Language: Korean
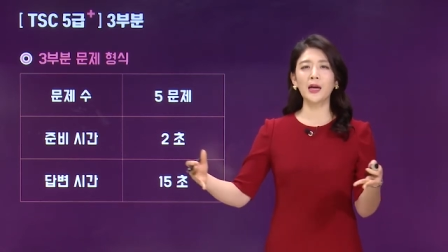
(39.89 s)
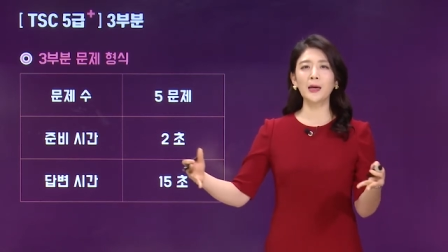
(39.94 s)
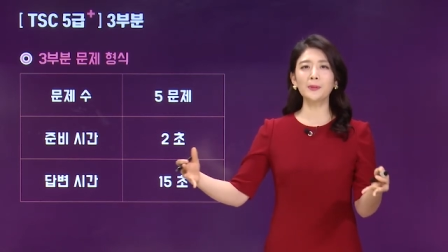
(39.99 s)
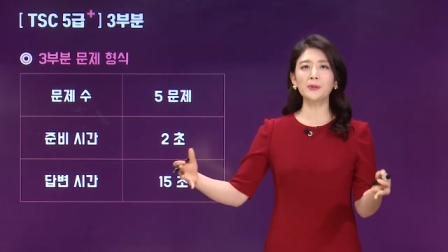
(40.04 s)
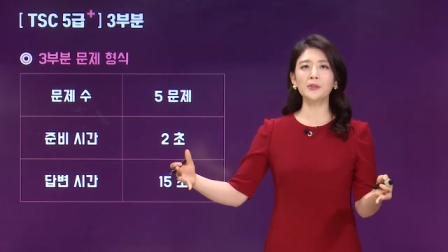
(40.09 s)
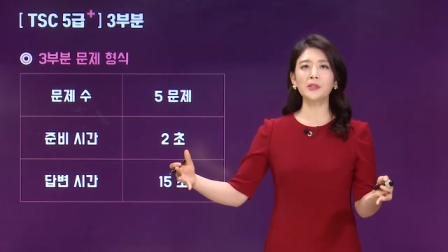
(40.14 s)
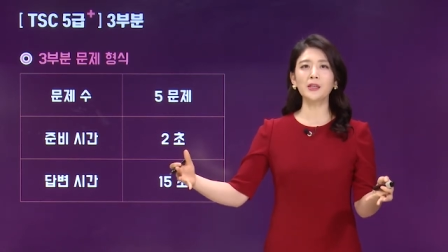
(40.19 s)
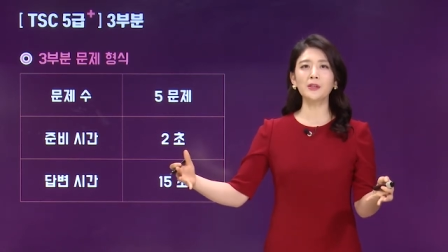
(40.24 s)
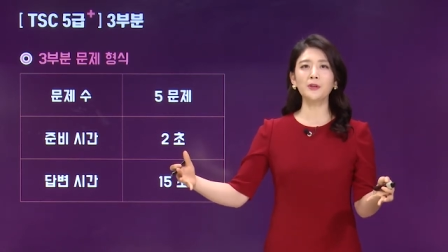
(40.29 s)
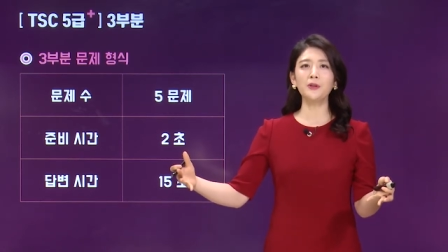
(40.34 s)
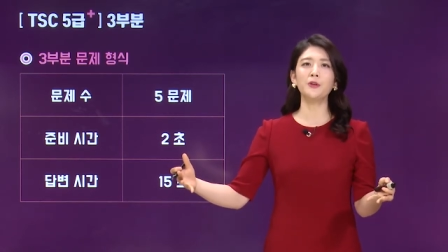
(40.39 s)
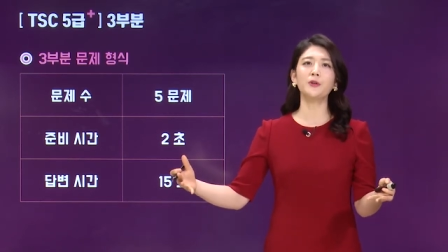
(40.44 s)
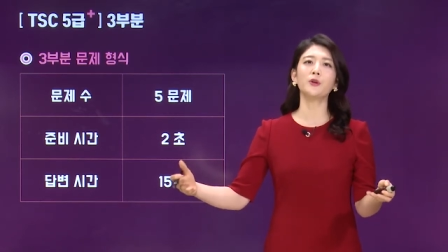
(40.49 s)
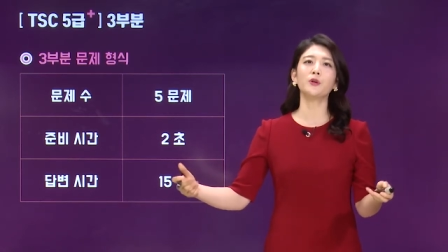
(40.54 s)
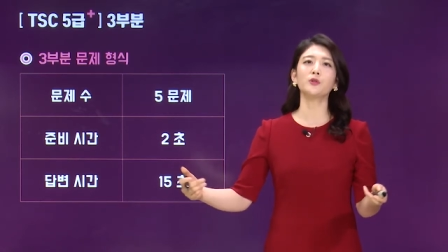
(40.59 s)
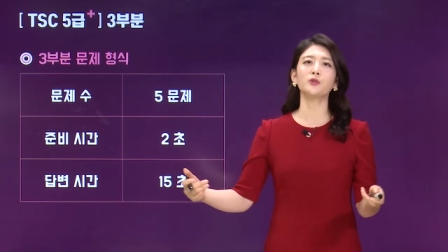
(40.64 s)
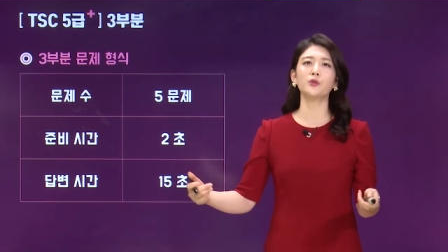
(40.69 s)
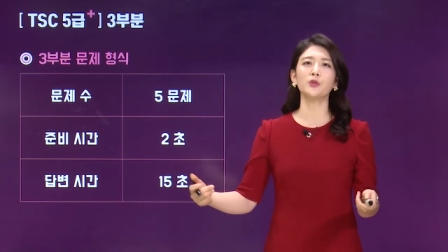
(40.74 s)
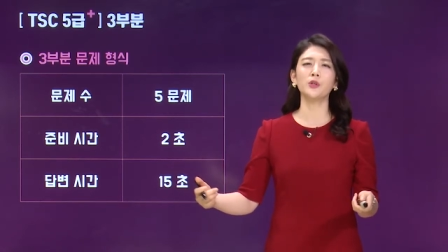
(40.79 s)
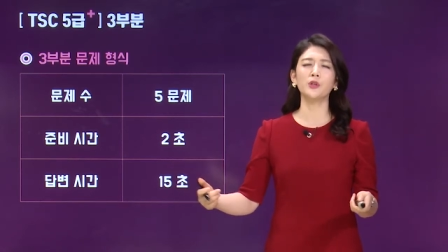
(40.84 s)
합산을
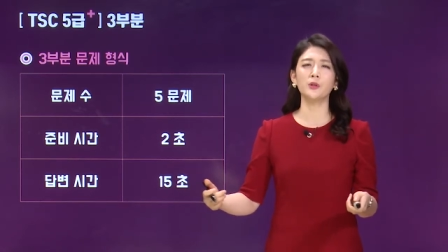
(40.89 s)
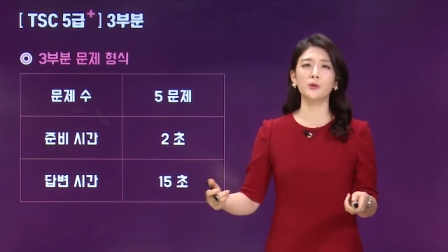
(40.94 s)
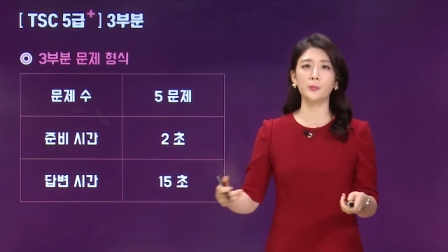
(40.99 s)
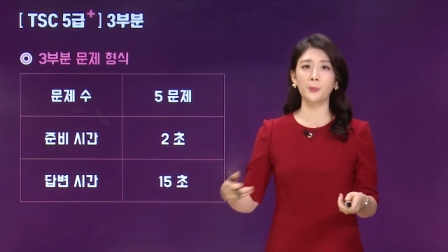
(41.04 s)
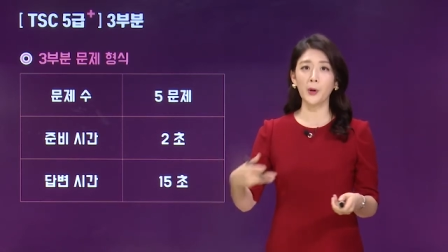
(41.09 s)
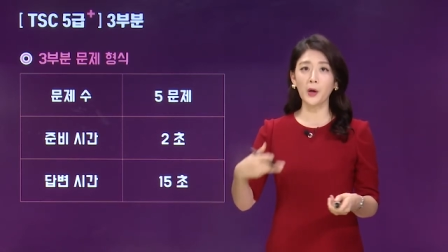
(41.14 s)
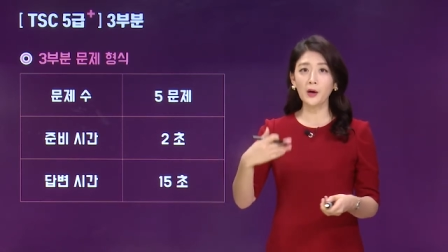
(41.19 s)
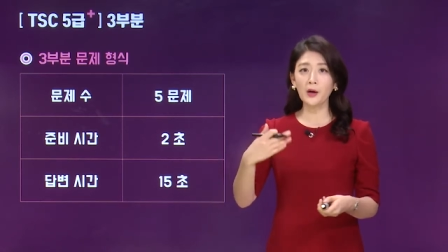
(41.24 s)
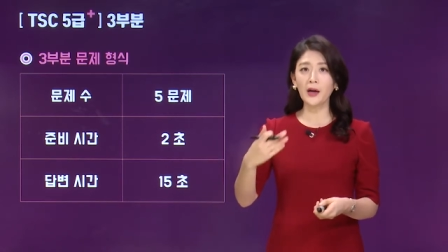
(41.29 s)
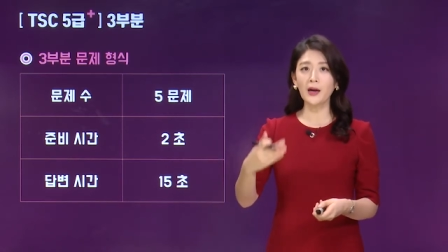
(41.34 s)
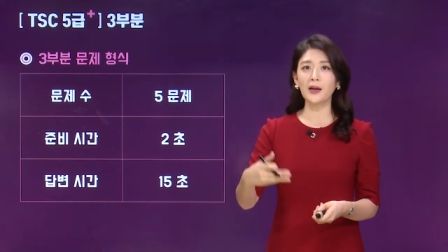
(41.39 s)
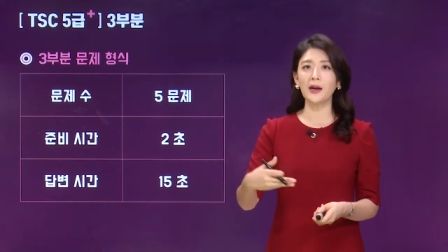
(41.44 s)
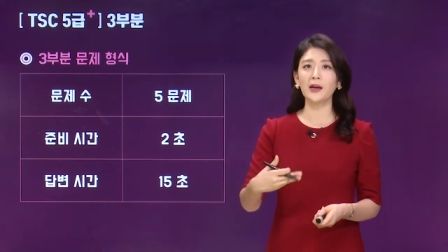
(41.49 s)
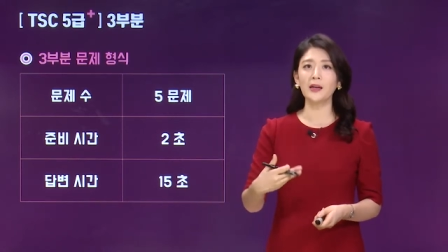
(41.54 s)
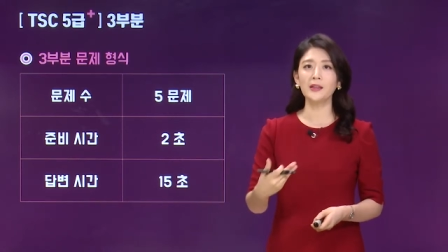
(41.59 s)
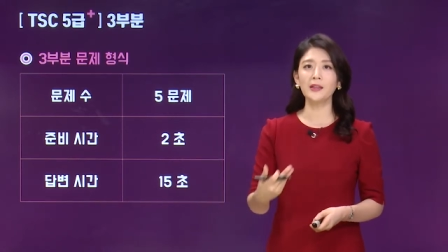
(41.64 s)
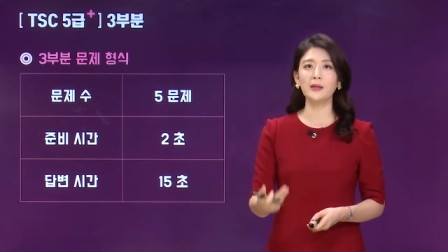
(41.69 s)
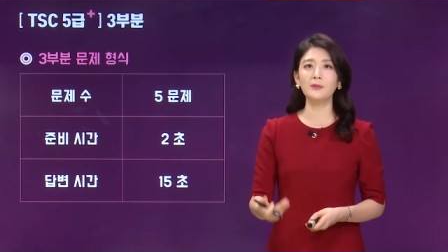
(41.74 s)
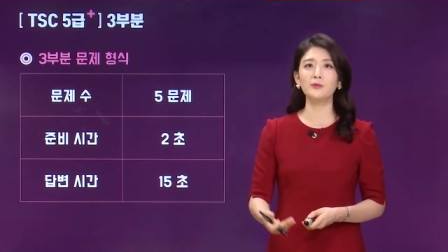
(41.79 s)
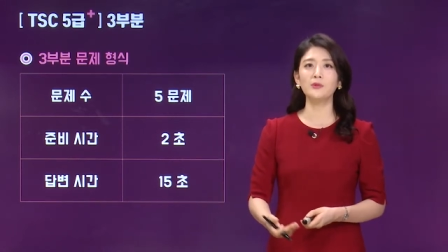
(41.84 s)
이루어져 평가를
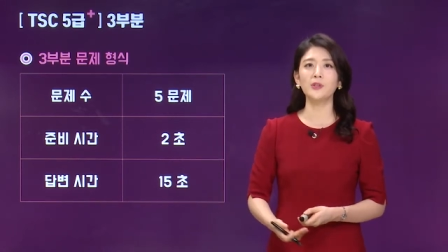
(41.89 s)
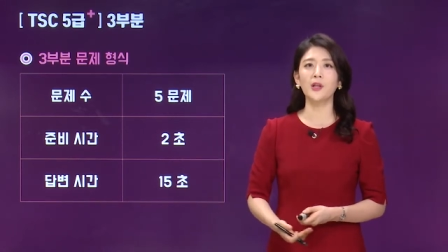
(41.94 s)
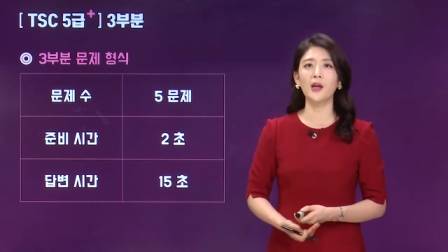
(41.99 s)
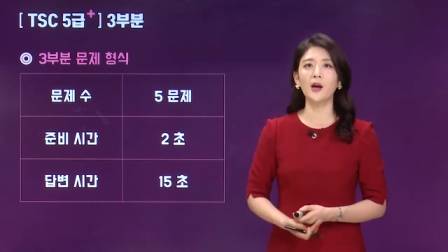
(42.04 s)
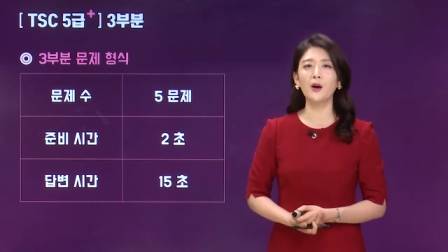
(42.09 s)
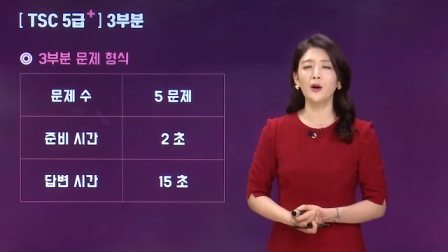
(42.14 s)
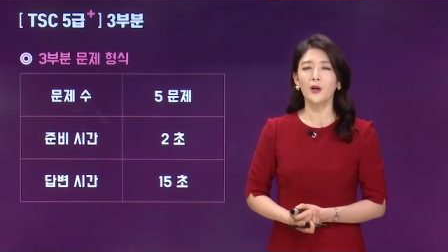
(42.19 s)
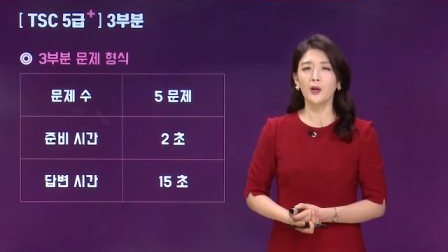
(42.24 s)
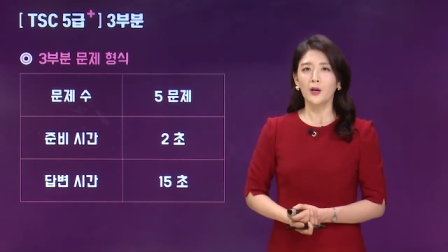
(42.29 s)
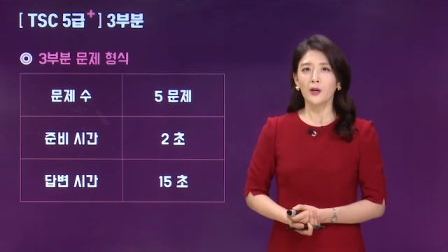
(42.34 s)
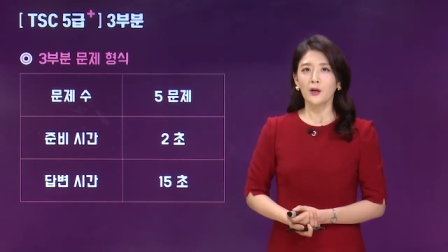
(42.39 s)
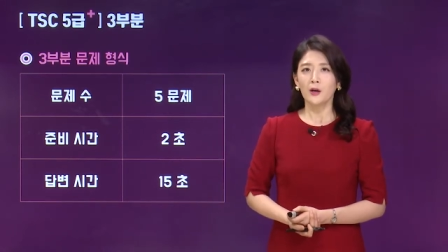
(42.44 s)
하기 때문에요.